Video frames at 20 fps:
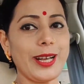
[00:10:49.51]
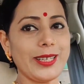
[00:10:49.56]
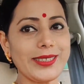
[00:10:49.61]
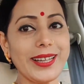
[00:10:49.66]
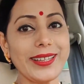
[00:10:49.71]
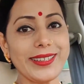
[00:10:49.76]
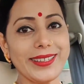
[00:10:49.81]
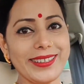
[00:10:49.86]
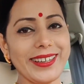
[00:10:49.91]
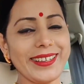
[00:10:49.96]

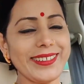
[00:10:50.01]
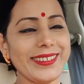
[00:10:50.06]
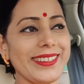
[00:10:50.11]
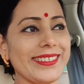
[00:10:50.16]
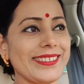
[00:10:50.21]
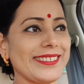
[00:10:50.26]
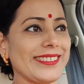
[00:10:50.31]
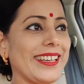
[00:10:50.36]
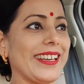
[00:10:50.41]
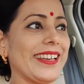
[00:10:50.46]
ताज़ा लेना ही
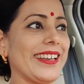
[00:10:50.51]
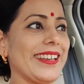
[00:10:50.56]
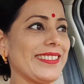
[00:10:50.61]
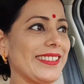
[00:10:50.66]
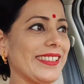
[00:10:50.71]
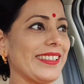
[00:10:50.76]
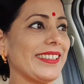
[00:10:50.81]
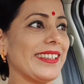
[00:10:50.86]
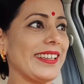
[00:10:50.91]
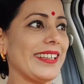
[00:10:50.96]
अच्छा है
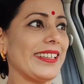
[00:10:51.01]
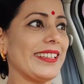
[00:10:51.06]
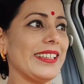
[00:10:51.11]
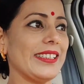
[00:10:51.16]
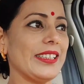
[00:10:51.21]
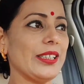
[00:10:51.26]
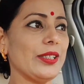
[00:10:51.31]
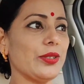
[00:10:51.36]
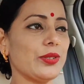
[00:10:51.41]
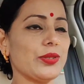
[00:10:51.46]
इसलिए नहीं
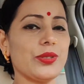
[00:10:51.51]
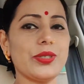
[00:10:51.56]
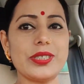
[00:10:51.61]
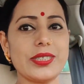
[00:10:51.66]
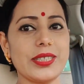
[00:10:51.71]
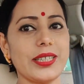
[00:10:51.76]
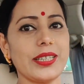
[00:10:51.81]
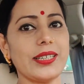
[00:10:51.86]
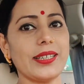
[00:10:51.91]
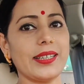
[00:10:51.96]
दी थी तो
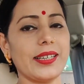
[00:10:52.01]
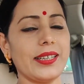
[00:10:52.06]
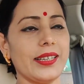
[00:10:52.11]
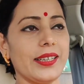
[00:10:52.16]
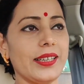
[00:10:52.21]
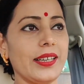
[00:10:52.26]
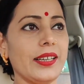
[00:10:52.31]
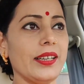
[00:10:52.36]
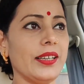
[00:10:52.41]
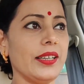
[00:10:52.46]
स्वीट्स देने गए
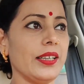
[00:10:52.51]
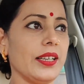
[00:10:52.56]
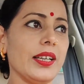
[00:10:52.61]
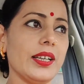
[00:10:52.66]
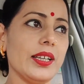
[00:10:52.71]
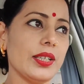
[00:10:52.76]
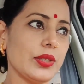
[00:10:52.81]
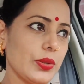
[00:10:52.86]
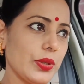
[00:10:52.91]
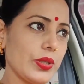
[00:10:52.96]
हैं
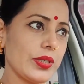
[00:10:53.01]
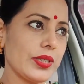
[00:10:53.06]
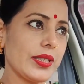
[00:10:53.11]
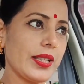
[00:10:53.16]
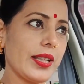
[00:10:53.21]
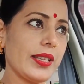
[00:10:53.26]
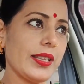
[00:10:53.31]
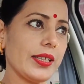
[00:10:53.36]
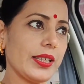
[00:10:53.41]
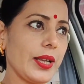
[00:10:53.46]
स्वीट्स
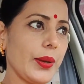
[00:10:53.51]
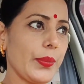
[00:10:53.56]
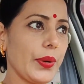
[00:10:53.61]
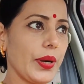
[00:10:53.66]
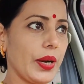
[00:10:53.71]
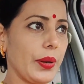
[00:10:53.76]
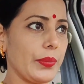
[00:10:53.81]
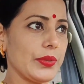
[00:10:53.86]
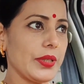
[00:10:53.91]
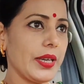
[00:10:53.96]
दे देंगे
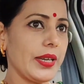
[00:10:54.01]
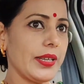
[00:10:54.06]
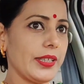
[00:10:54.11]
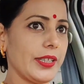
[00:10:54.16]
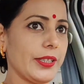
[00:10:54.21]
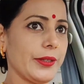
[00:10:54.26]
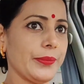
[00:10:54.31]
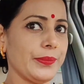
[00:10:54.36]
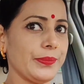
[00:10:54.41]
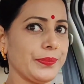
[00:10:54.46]
फिर हम
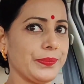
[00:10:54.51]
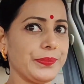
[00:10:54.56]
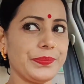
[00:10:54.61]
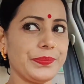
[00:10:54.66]
जाएंगे